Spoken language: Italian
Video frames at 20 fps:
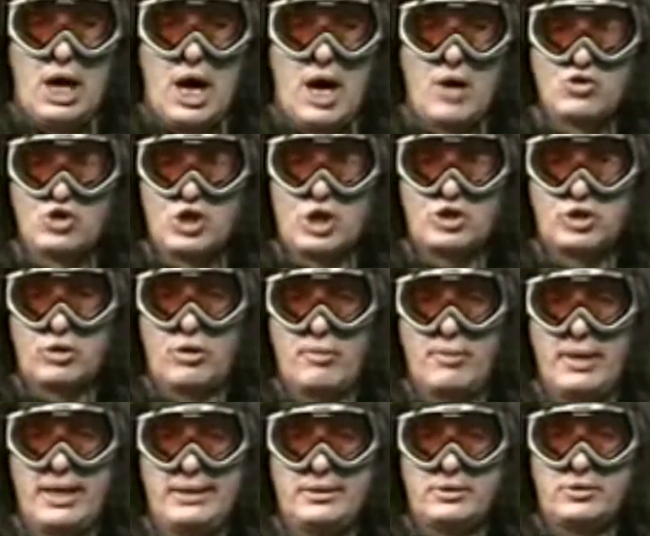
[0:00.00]
A un certo
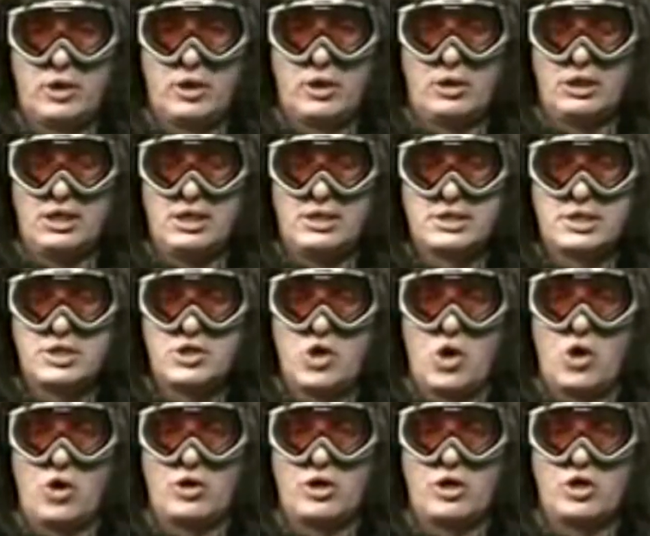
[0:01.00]
momento il
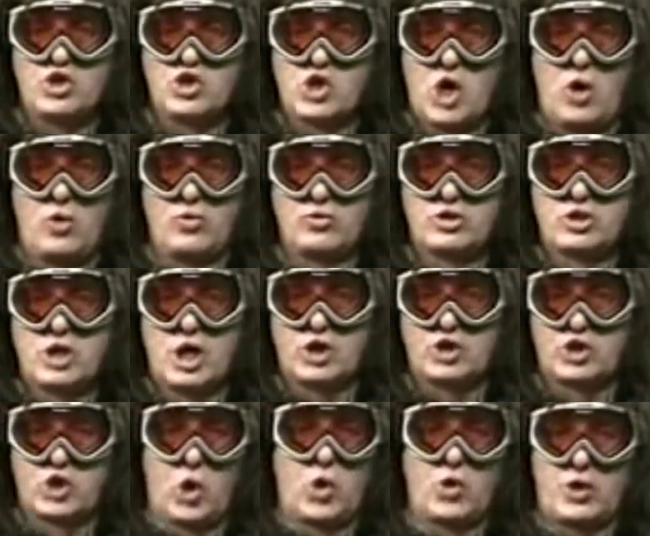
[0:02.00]
signor Jones
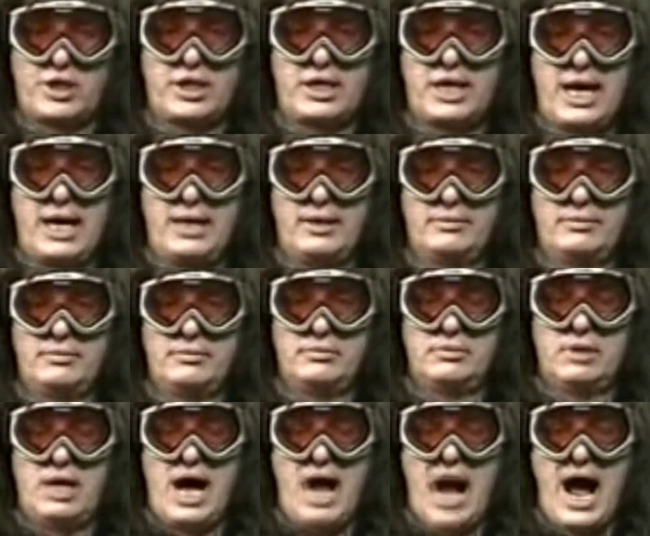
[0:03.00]
torna,
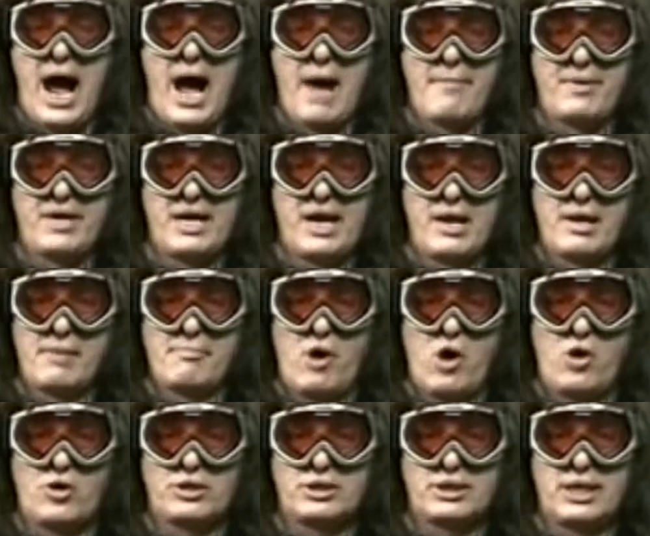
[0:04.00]
apre la
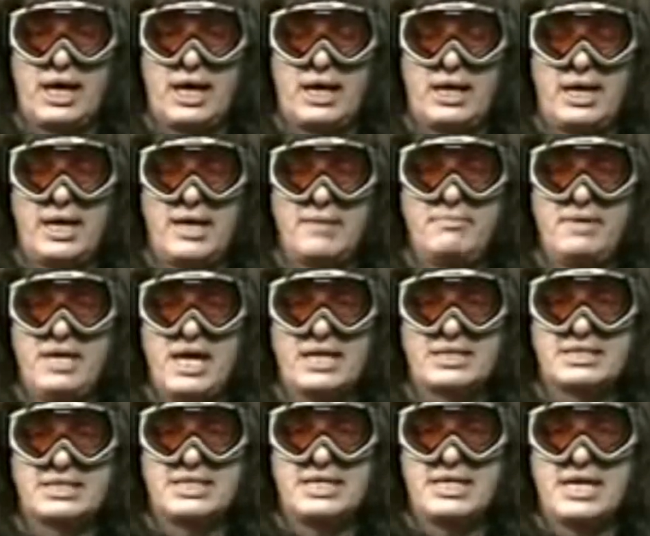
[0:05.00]
porta e
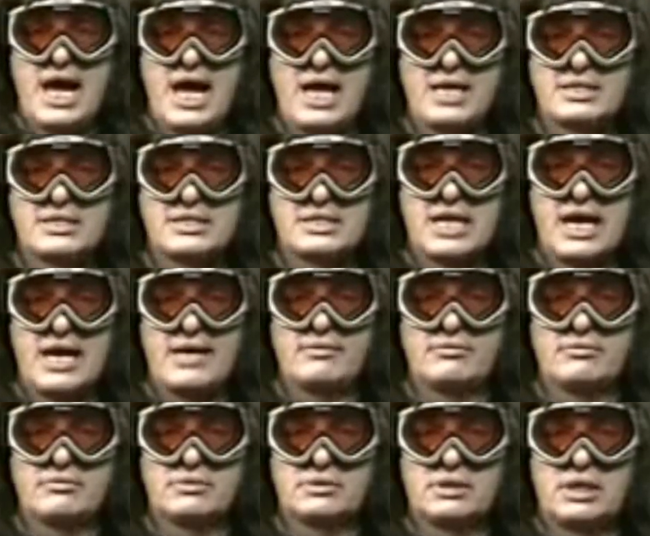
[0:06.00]
mia zia
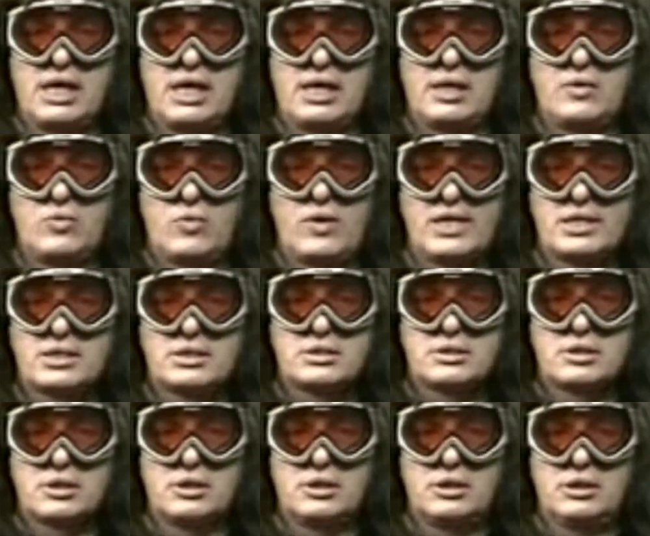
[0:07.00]
sente
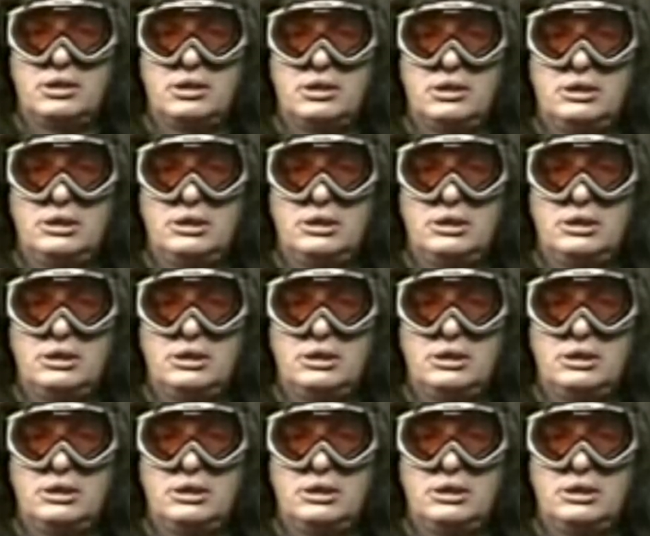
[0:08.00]
questo.